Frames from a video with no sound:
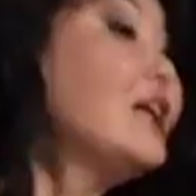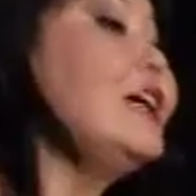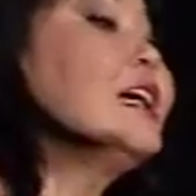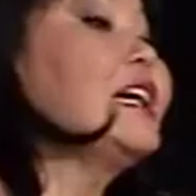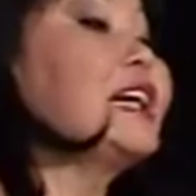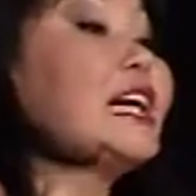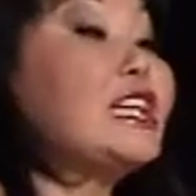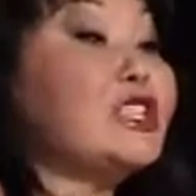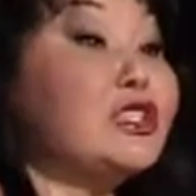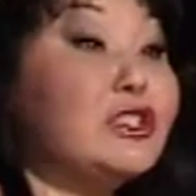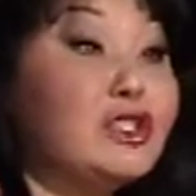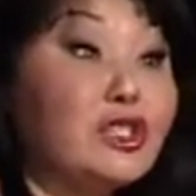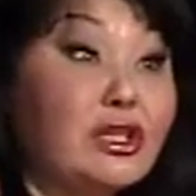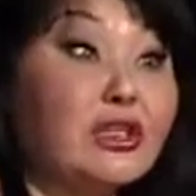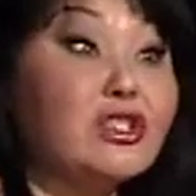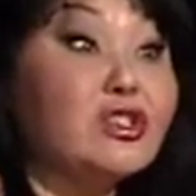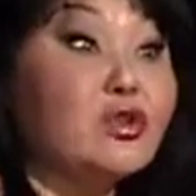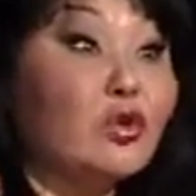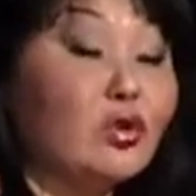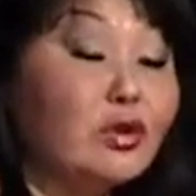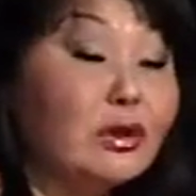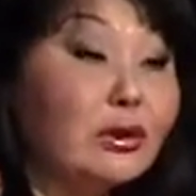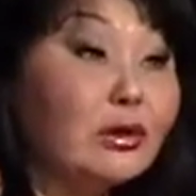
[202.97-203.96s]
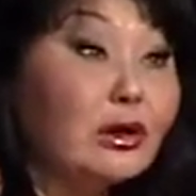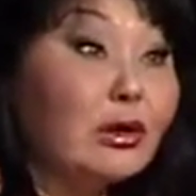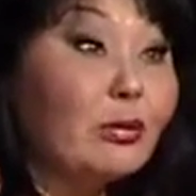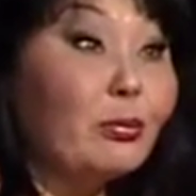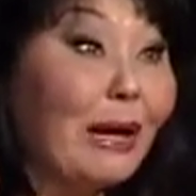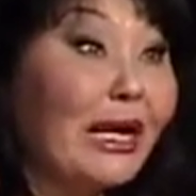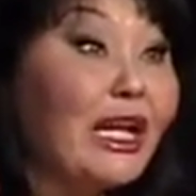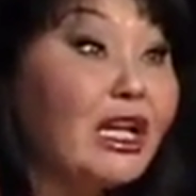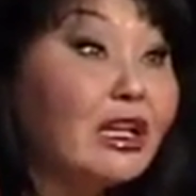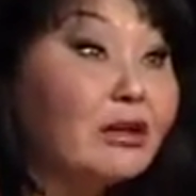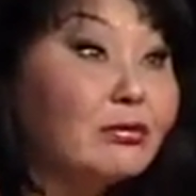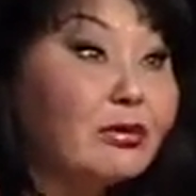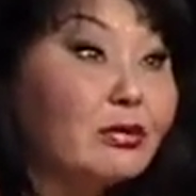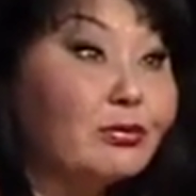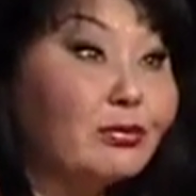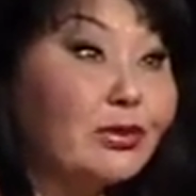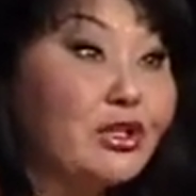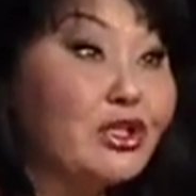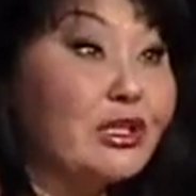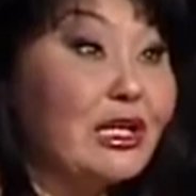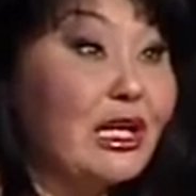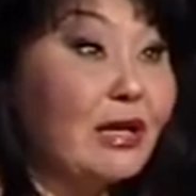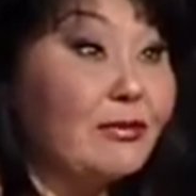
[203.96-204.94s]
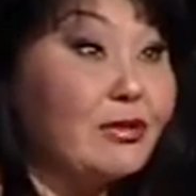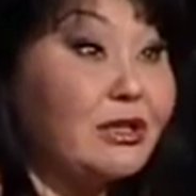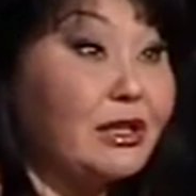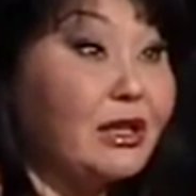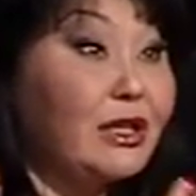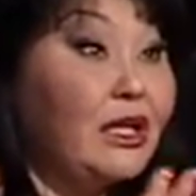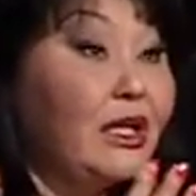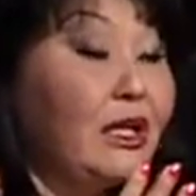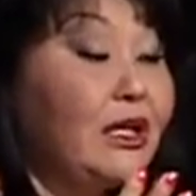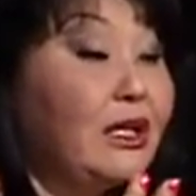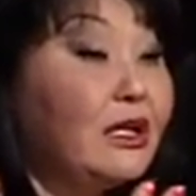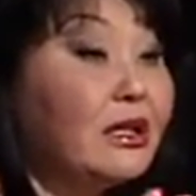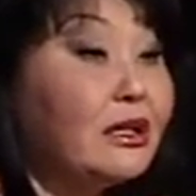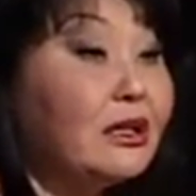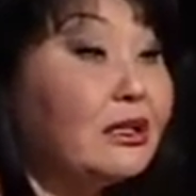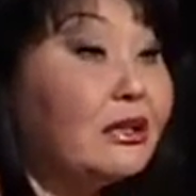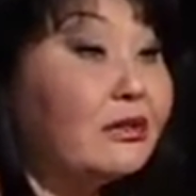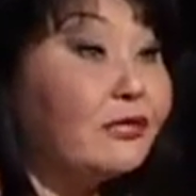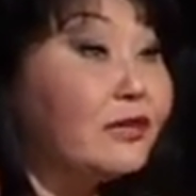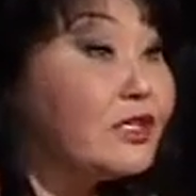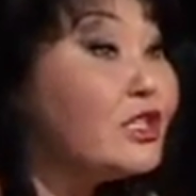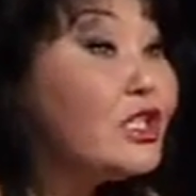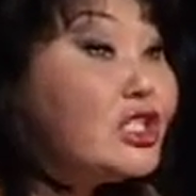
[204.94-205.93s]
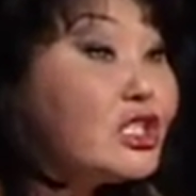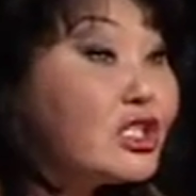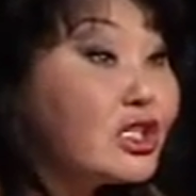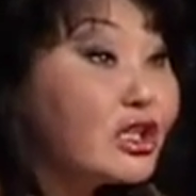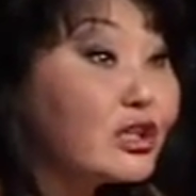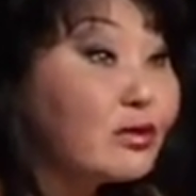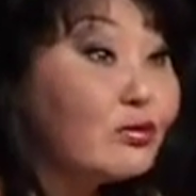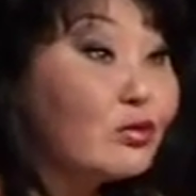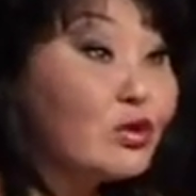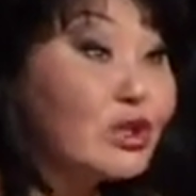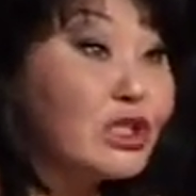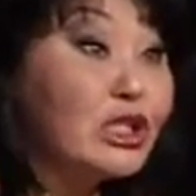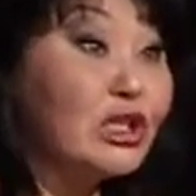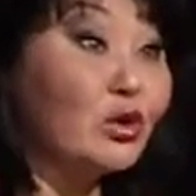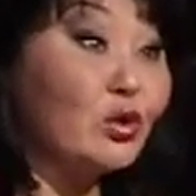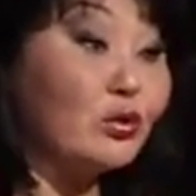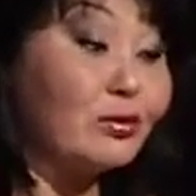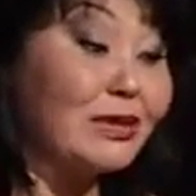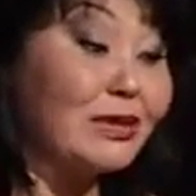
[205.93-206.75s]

каждый человек живет э, по ритмам, подчиняемся физическому циклу,